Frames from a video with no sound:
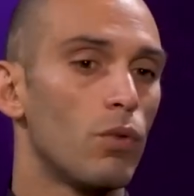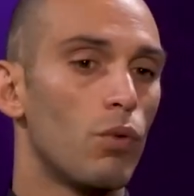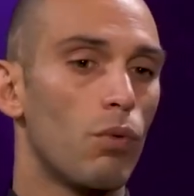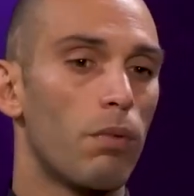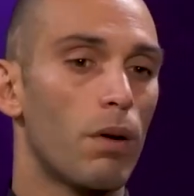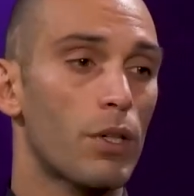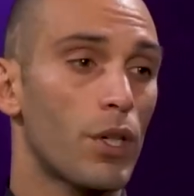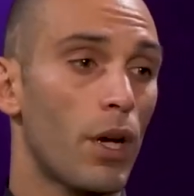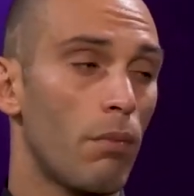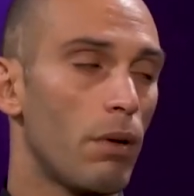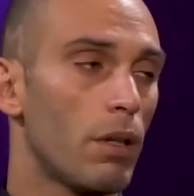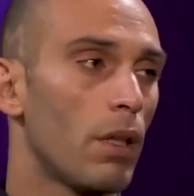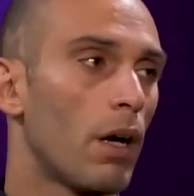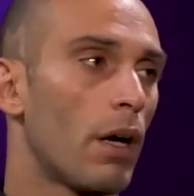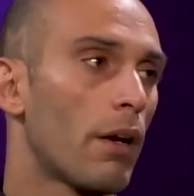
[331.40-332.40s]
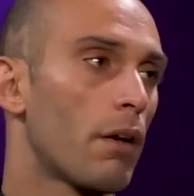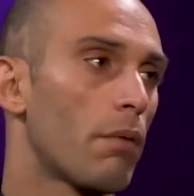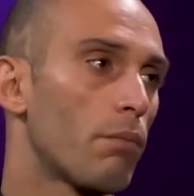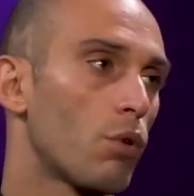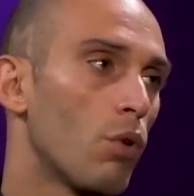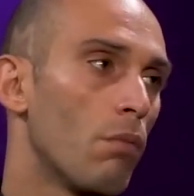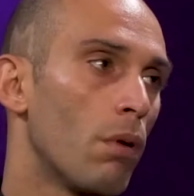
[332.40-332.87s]
وبرشا عباد
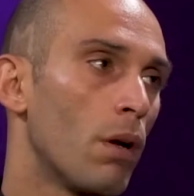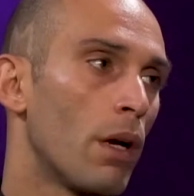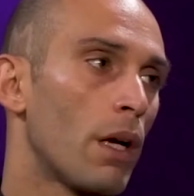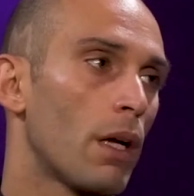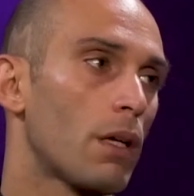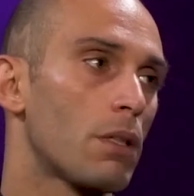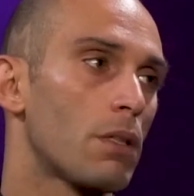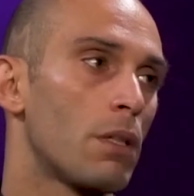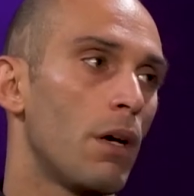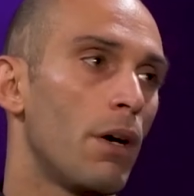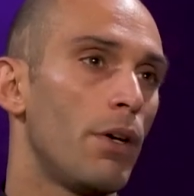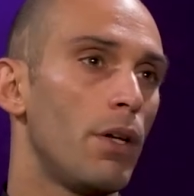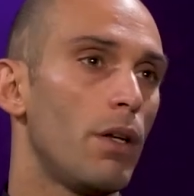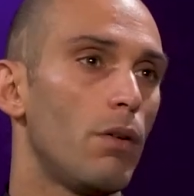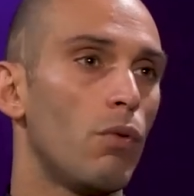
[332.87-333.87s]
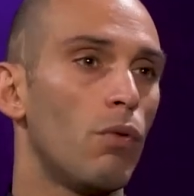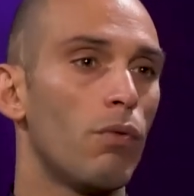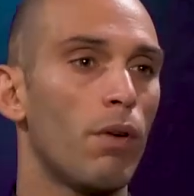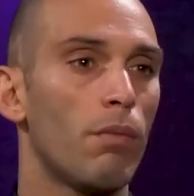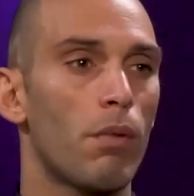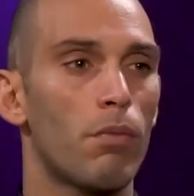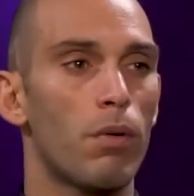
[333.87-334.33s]
غرمتهم بالرقص يعني
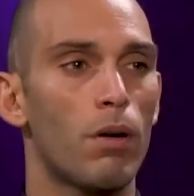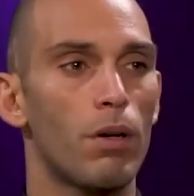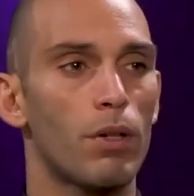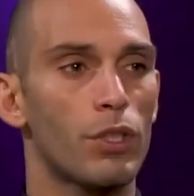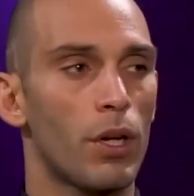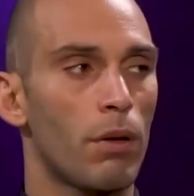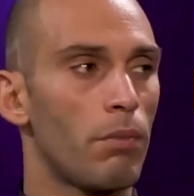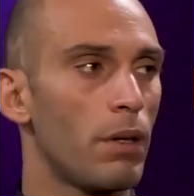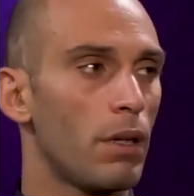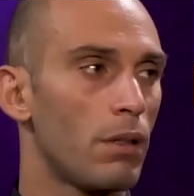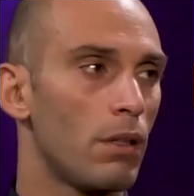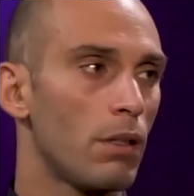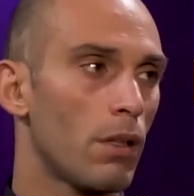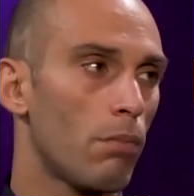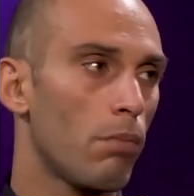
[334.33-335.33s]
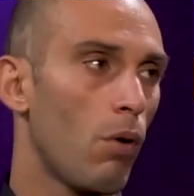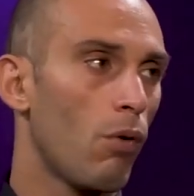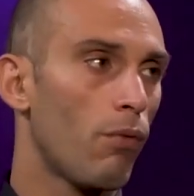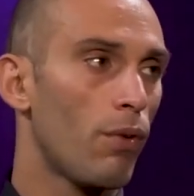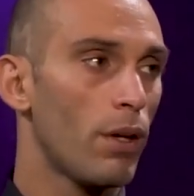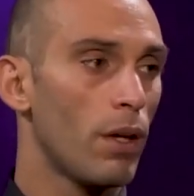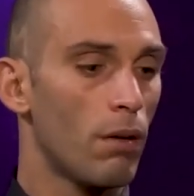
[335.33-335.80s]
وفما برشا عباد
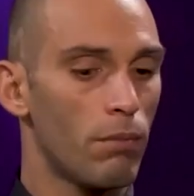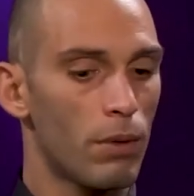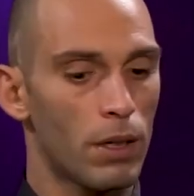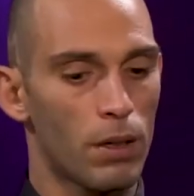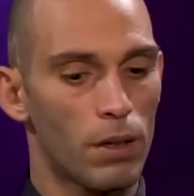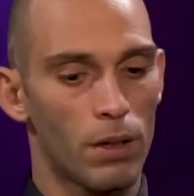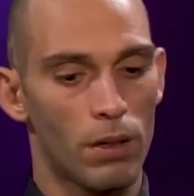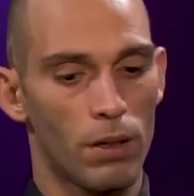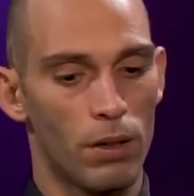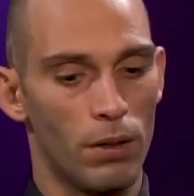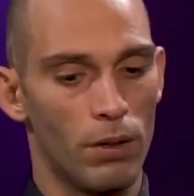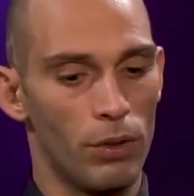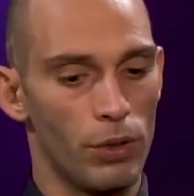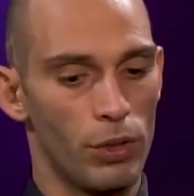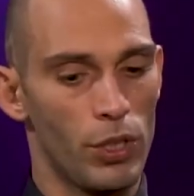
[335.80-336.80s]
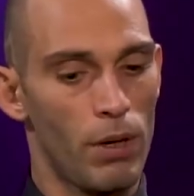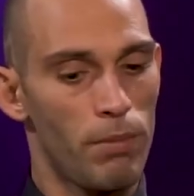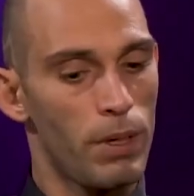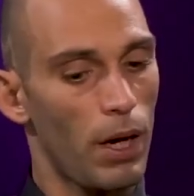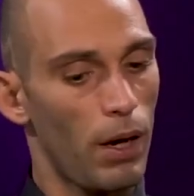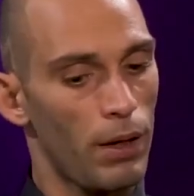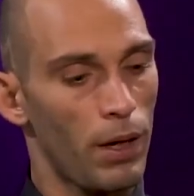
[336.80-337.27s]
يتبعوا فيا من
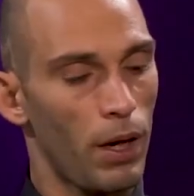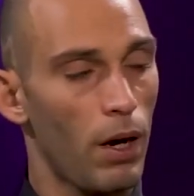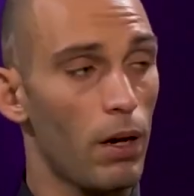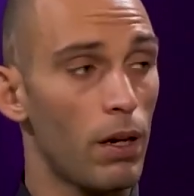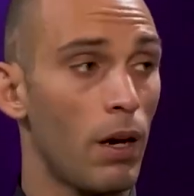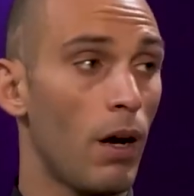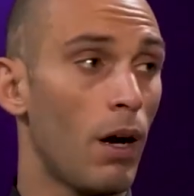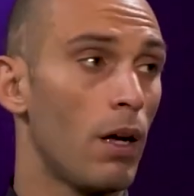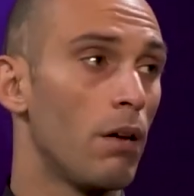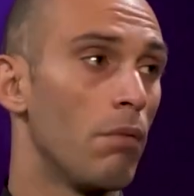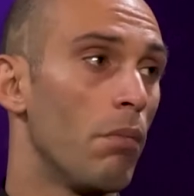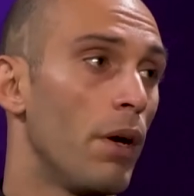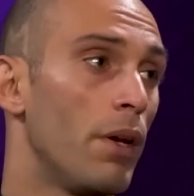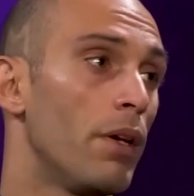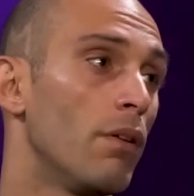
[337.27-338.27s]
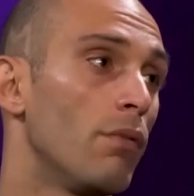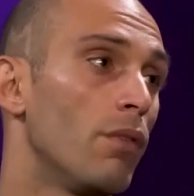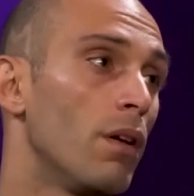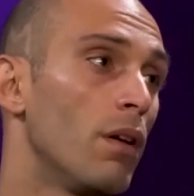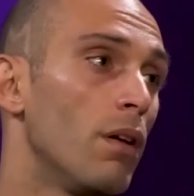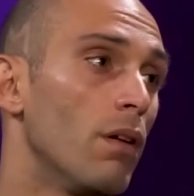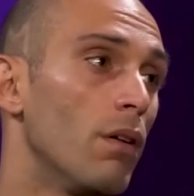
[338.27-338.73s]
جميع انحاء العالم معناها
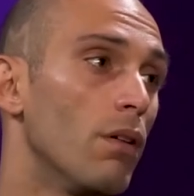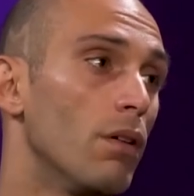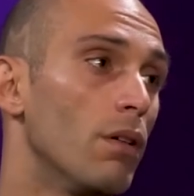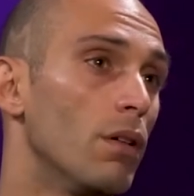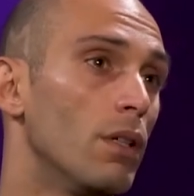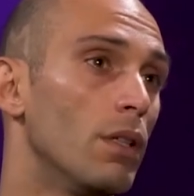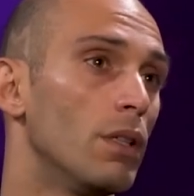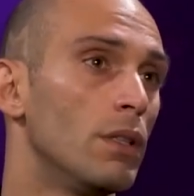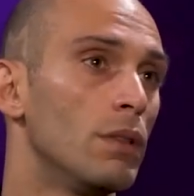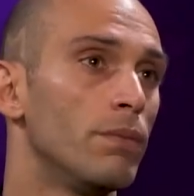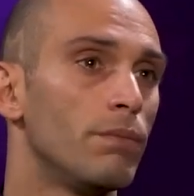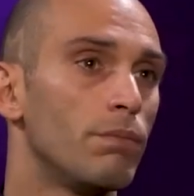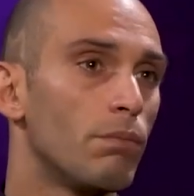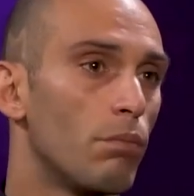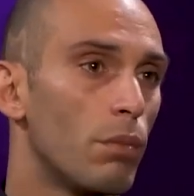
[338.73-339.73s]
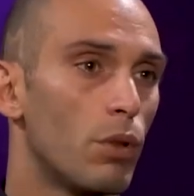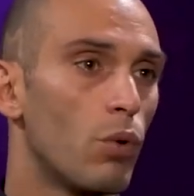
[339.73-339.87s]
في من